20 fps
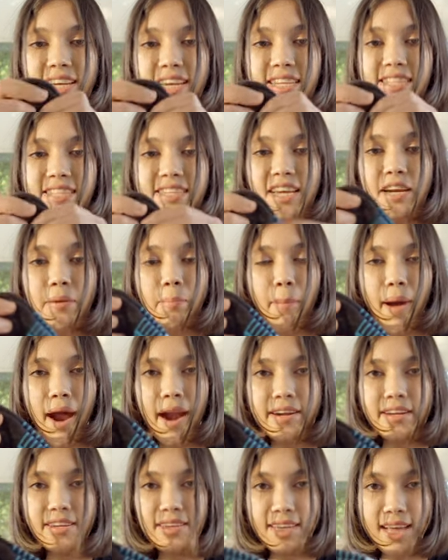নিচের
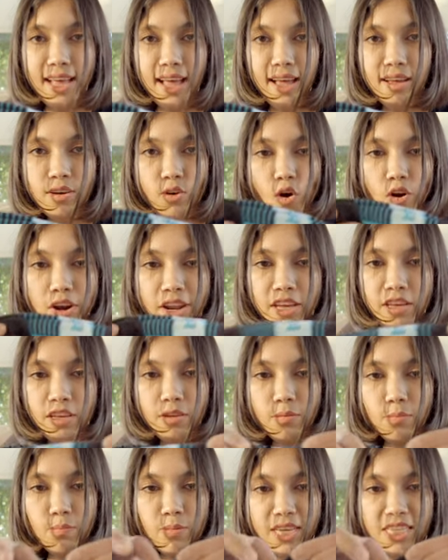পার্টটা অনেক
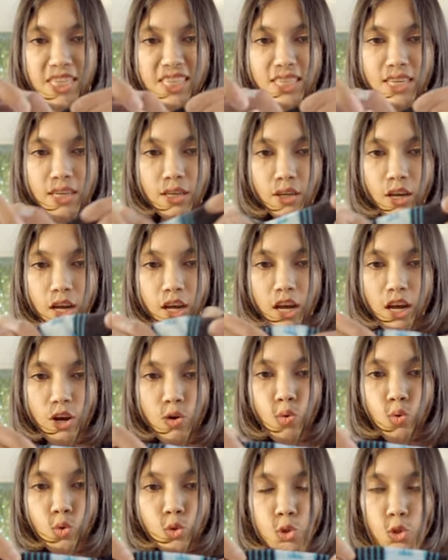বেশি
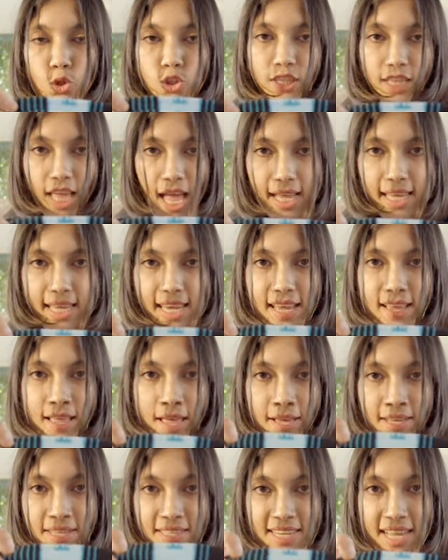কুশন থাকে
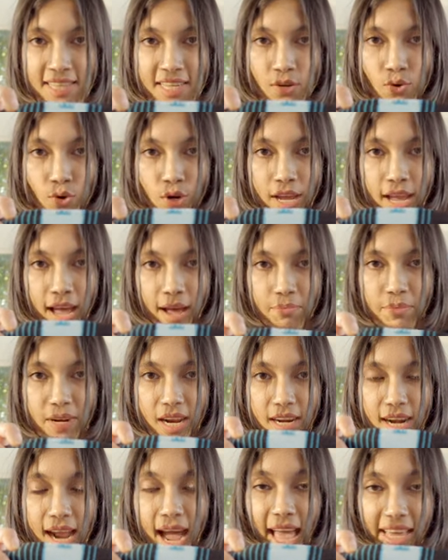যাতে করে
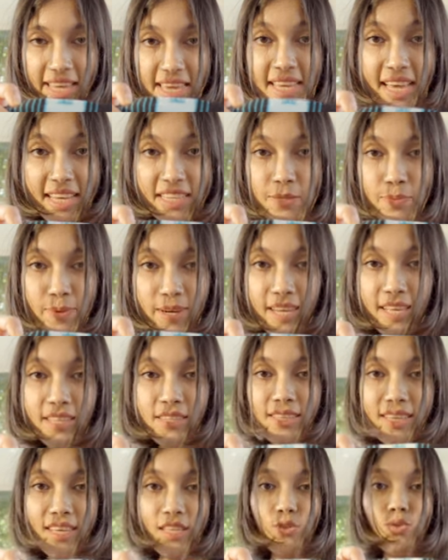আপনার হাইকিং
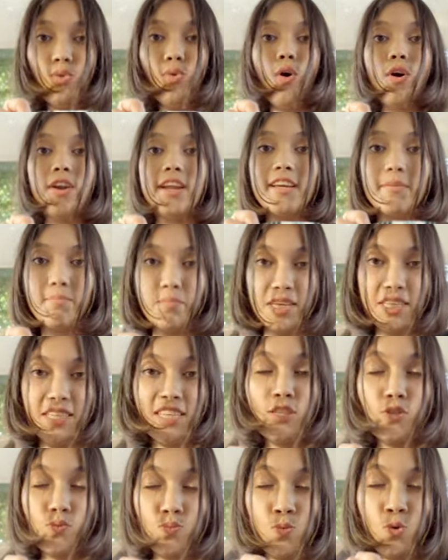এক্সপিরিয়েন্স কিন্তু অনেক
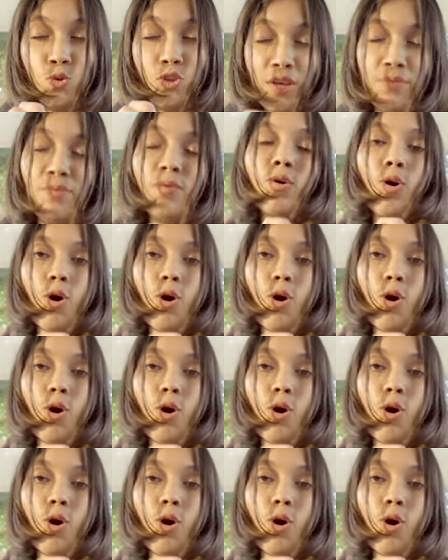বেশি স্মুথ এবং